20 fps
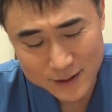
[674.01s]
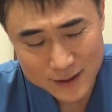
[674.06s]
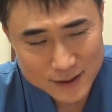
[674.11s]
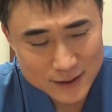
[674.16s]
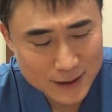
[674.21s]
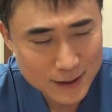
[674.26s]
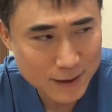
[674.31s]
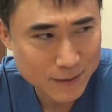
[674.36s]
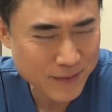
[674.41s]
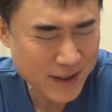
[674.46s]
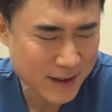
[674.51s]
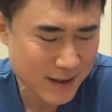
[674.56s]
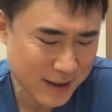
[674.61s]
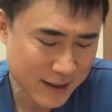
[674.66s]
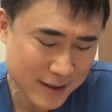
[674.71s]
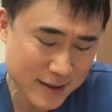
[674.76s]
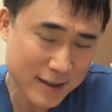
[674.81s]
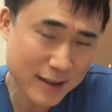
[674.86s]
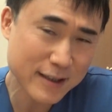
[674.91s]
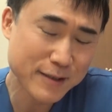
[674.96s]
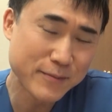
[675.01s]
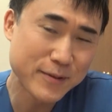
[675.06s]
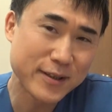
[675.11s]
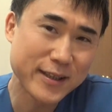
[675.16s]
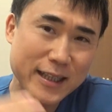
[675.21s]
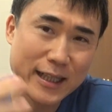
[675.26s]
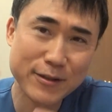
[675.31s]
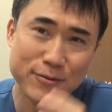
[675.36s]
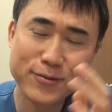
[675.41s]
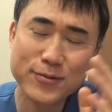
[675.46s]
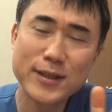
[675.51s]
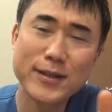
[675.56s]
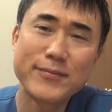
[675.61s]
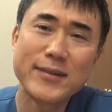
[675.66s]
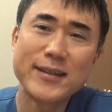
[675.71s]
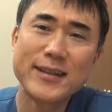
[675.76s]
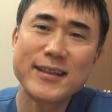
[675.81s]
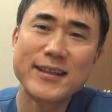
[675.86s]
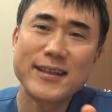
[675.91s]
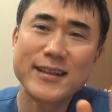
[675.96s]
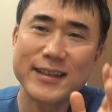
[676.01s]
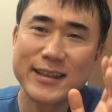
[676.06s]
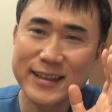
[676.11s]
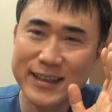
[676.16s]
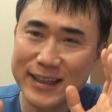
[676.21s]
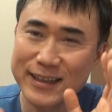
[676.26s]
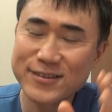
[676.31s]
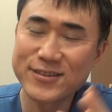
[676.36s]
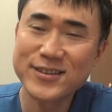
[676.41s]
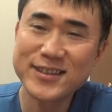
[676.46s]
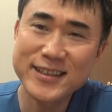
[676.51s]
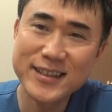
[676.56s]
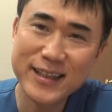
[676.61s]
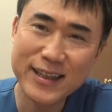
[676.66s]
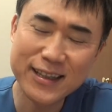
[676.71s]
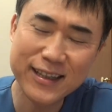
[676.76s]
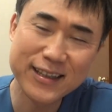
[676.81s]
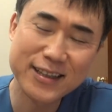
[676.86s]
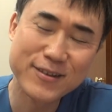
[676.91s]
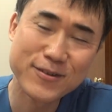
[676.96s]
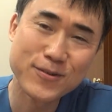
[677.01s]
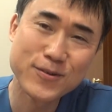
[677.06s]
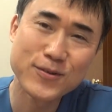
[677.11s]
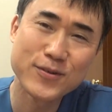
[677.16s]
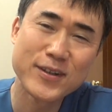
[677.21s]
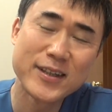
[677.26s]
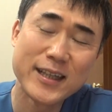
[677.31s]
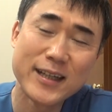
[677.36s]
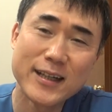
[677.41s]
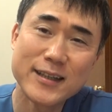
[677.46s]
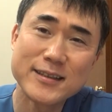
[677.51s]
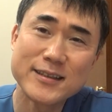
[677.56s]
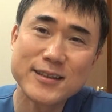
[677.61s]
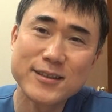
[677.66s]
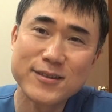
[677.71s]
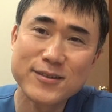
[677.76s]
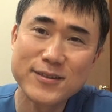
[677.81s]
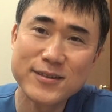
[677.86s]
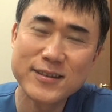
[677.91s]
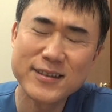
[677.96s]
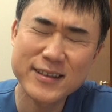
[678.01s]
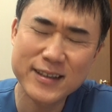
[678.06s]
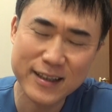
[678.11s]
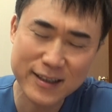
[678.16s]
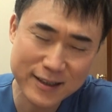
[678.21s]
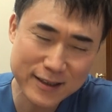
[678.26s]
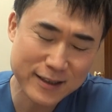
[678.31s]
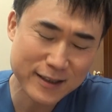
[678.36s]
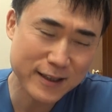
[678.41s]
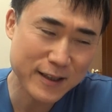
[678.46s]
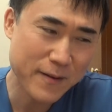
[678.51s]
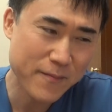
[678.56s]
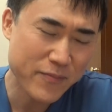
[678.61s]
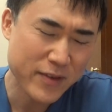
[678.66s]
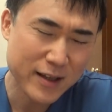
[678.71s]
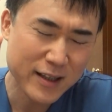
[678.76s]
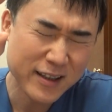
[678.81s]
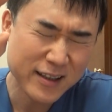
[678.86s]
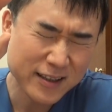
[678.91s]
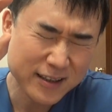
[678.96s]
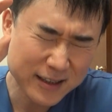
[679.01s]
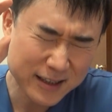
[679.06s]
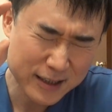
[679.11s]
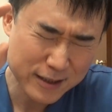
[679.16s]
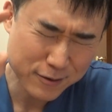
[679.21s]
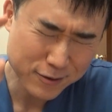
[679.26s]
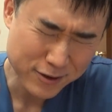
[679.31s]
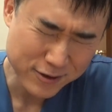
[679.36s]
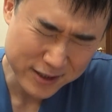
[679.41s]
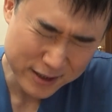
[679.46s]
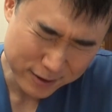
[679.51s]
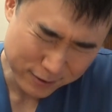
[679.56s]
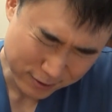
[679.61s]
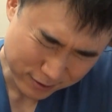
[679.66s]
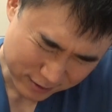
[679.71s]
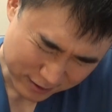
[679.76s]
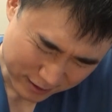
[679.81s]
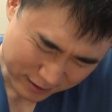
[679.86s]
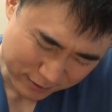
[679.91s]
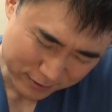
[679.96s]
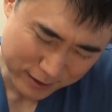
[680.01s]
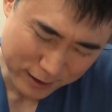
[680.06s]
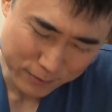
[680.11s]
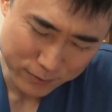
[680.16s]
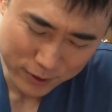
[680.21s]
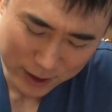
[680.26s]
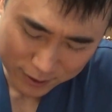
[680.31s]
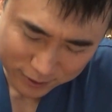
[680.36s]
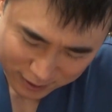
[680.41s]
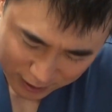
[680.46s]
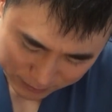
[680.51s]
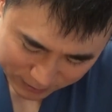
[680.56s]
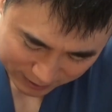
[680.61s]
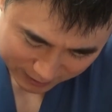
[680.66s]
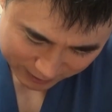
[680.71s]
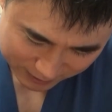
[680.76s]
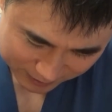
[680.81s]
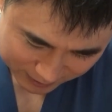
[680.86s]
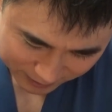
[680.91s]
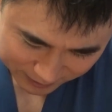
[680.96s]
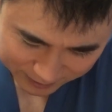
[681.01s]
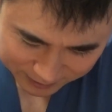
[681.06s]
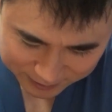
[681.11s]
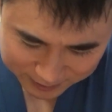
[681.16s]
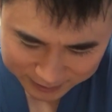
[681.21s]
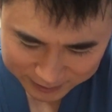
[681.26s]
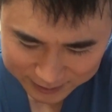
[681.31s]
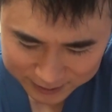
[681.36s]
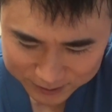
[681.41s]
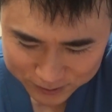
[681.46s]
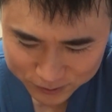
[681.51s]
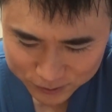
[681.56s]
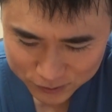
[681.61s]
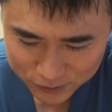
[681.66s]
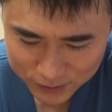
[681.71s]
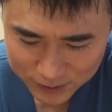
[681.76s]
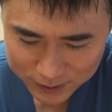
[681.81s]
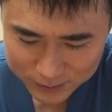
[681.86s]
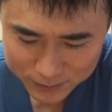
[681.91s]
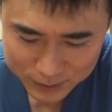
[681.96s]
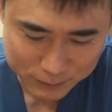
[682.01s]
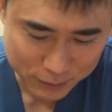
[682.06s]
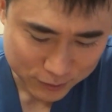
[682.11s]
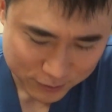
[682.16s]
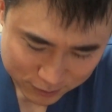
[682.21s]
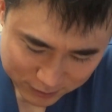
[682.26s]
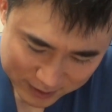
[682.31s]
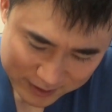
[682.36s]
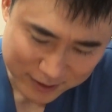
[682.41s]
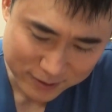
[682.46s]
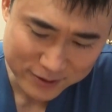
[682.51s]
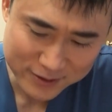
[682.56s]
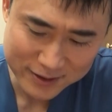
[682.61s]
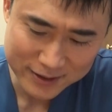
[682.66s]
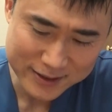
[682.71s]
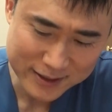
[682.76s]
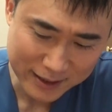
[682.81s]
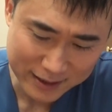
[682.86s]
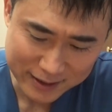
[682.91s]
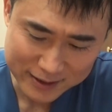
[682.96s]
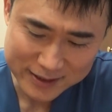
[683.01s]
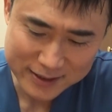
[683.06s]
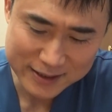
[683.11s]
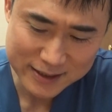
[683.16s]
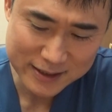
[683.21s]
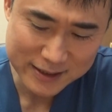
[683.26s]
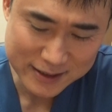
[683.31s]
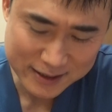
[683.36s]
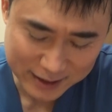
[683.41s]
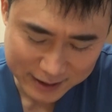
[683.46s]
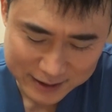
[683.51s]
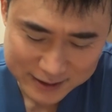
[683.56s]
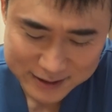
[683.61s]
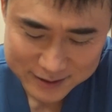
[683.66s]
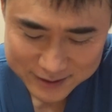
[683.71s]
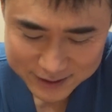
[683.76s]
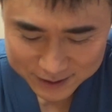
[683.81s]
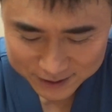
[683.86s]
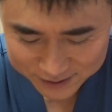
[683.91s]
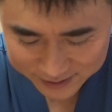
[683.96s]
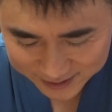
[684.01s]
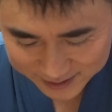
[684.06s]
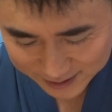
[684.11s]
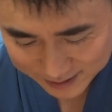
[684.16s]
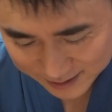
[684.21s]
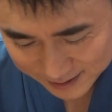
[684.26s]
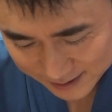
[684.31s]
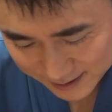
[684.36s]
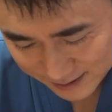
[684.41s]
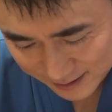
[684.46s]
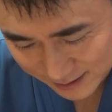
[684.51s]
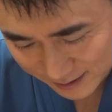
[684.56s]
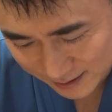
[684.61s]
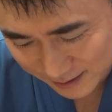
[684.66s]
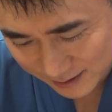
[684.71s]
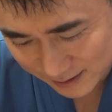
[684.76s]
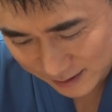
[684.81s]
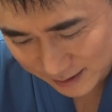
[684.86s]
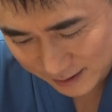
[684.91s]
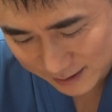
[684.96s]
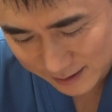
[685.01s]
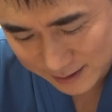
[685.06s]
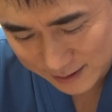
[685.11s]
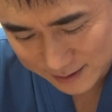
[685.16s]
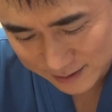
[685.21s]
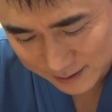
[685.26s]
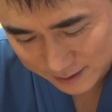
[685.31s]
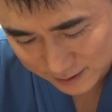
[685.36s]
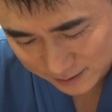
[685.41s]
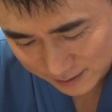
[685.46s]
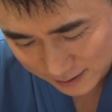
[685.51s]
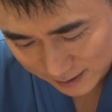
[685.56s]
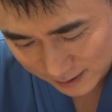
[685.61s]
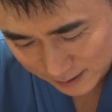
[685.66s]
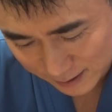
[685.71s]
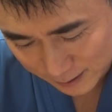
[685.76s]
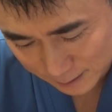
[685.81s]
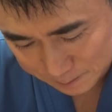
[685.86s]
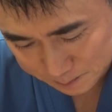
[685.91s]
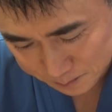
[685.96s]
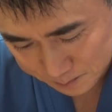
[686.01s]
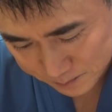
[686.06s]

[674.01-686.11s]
んですね。まあ、確かにもう顔と名前隠して人を批判するから自業自得っていう点もあるかもわかんないんだけれど、まあ、僕はそうさらしさらすっていうのはやらない派ですね。